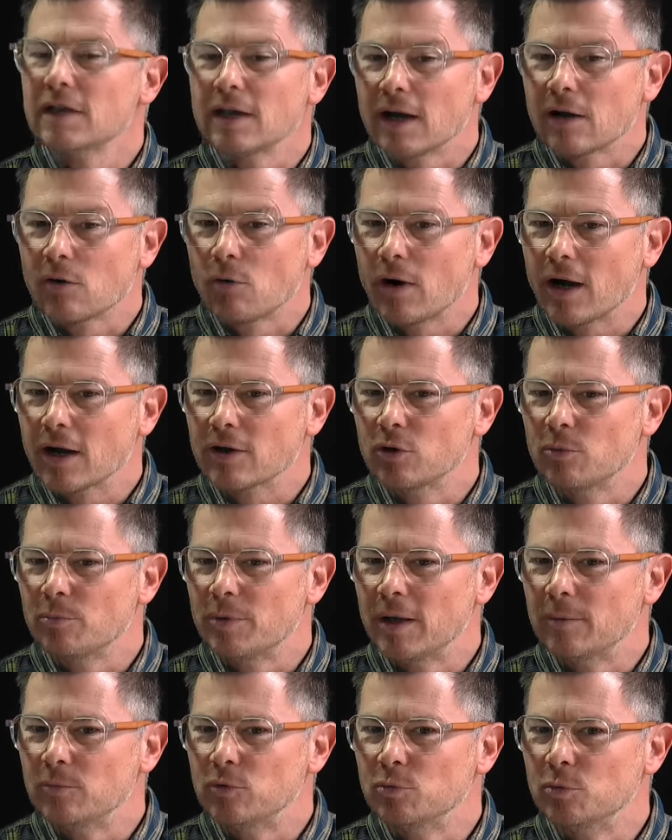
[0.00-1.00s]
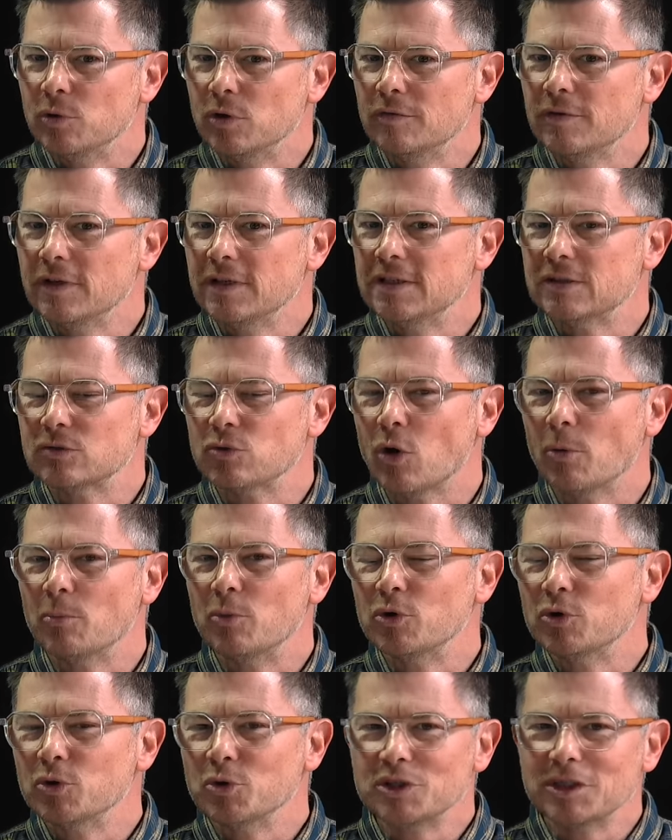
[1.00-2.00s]
à croire que BMW, ils sont en
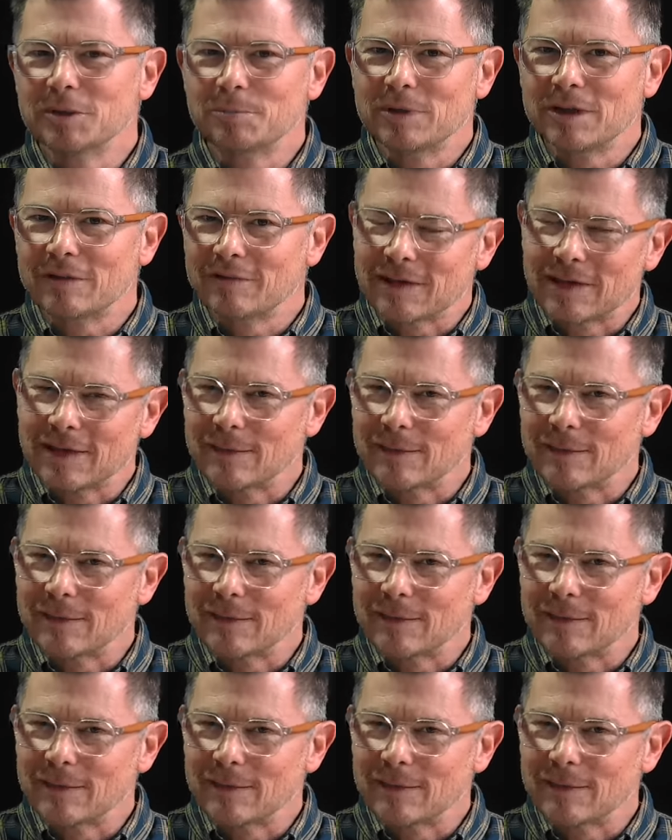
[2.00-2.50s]
moto MotoGP avec les